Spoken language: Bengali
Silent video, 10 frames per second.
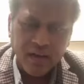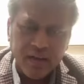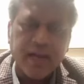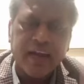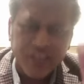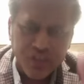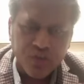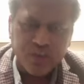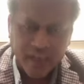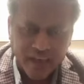সাড়ে তিনশো
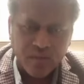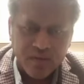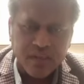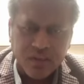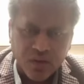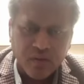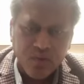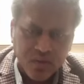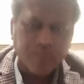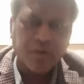কোটি টাকা বলছেন তো
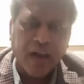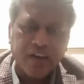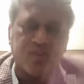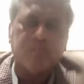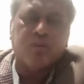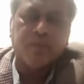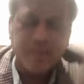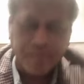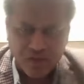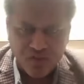দুই দিন পর আরেকজন বলবে
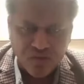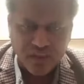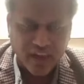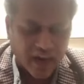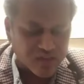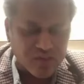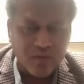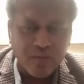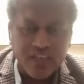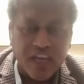যে পাঁচশো কোটি টাকা আরেকজন
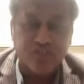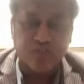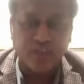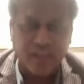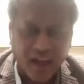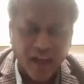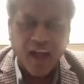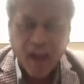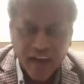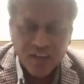বলবে সাতশো কোটি টাকা
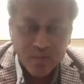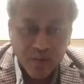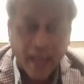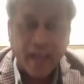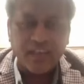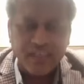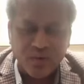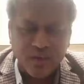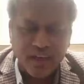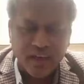আরেকজন বলবে এক হাজার
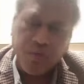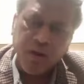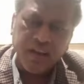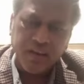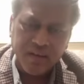কোটি টাকা বলেন